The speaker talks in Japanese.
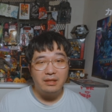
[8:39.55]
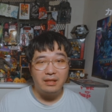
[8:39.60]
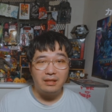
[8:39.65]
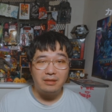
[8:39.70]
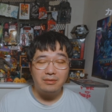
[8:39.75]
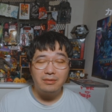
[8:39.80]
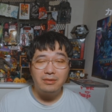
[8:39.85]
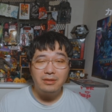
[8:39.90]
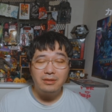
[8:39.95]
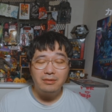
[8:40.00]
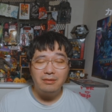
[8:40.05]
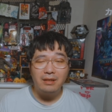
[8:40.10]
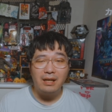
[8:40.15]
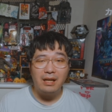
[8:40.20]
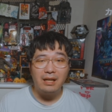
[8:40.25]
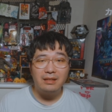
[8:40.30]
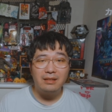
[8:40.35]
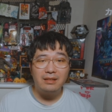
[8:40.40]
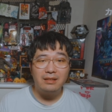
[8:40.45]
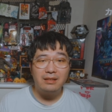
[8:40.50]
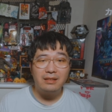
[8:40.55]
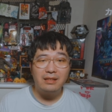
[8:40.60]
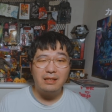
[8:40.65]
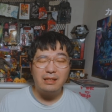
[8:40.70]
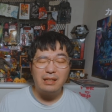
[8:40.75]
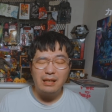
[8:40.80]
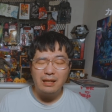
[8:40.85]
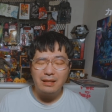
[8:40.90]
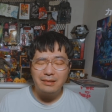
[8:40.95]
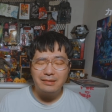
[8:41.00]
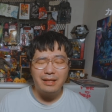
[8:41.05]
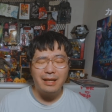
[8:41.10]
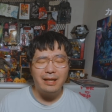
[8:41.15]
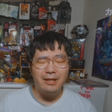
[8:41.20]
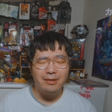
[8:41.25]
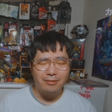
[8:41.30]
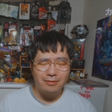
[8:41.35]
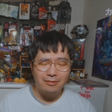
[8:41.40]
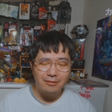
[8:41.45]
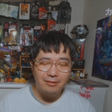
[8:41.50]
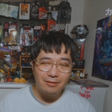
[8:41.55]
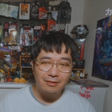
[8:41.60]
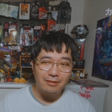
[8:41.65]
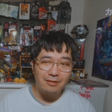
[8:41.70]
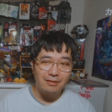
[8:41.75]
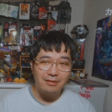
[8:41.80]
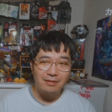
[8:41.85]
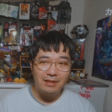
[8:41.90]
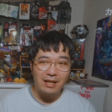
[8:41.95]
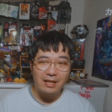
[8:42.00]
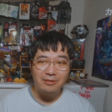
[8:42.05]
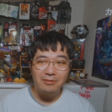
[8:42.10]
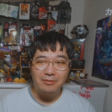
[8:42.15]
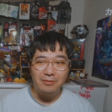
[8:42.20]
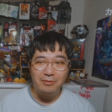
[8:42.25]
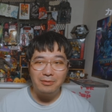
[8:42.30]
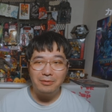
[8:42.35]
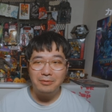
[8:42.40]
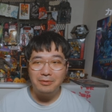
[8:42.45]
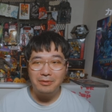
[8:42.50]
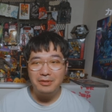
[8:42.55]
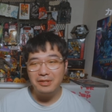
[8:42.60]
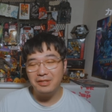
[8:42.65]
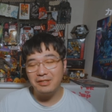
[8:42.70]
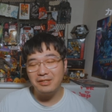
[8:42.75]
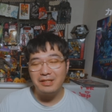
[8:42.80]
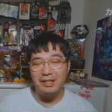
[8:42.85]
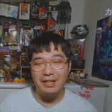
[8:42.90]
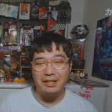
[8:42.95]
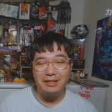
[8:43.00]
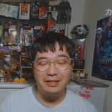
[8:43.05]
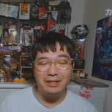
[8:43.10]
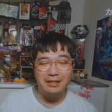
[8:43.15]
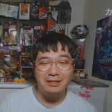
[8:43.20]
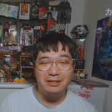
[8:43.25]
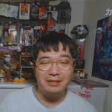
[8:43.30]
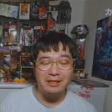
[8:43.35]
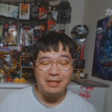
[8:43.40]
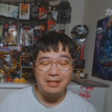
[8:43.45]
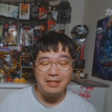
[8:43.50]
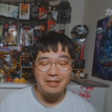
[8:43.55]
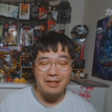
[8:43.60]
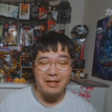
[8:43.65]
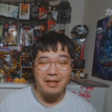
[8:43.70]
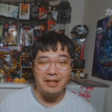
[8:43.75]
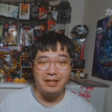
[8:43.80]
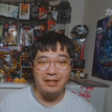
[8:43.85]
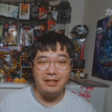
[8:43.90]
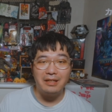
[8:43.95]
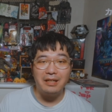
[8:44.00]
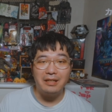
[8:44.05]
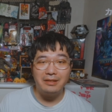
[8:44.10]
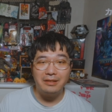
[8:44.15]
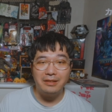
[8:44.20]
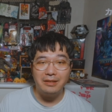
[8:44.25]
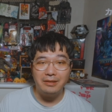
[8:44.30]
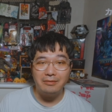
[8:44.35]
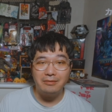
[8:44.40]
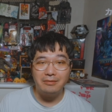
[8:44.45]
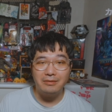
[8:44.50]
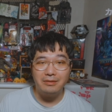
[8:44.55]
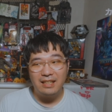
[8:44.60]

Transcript: だからそういうのがあったから最後のあの行動につながってったんじゃないかなっていう。